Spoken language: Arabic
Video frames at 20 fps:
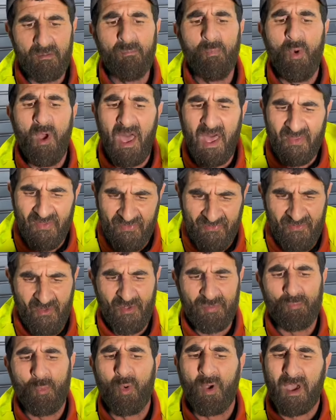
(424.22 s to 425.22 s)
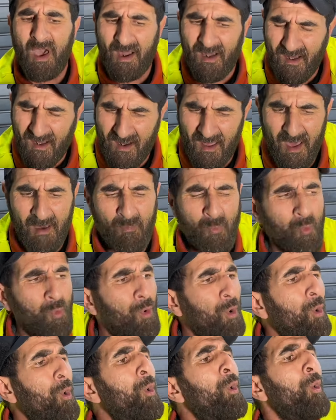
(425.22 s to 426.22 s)
معزز مكرم
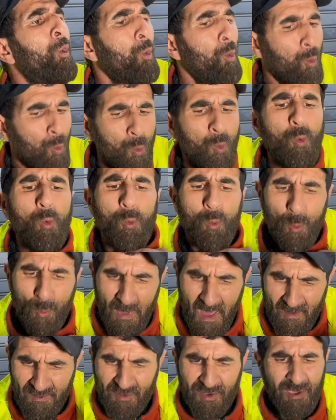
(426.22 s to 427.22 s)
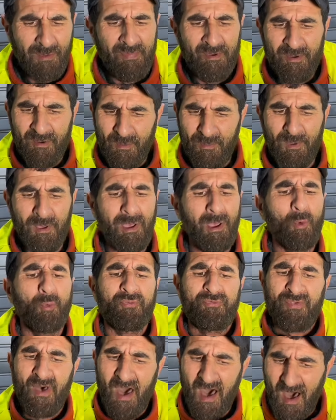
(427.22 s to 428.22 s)
والعاشقي بالنبي
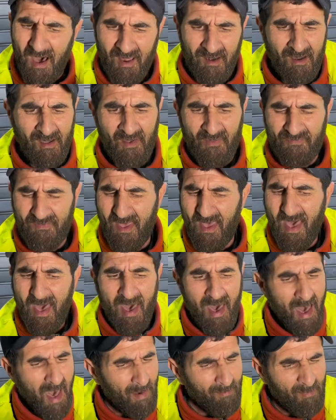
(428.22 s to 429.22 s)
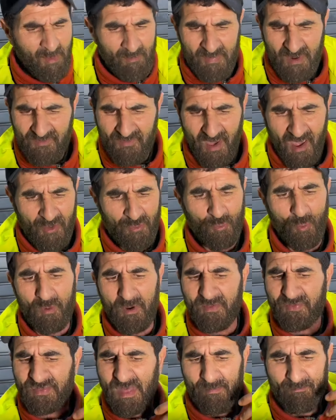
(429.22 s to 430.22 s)
والزغارات اما المرضيه تقول لي
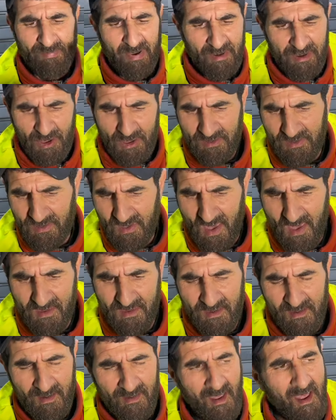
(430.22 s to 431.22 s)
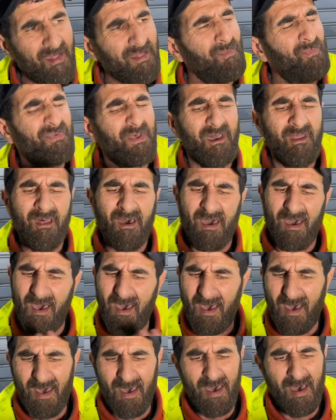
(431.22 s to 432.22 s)
الطب يحيد هذه مساله
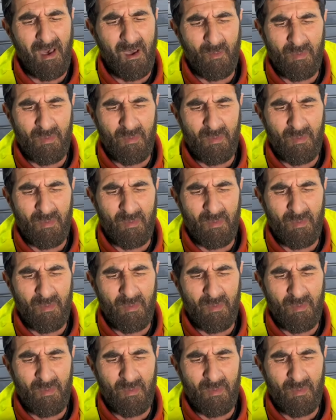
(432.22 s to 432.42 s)
خاويه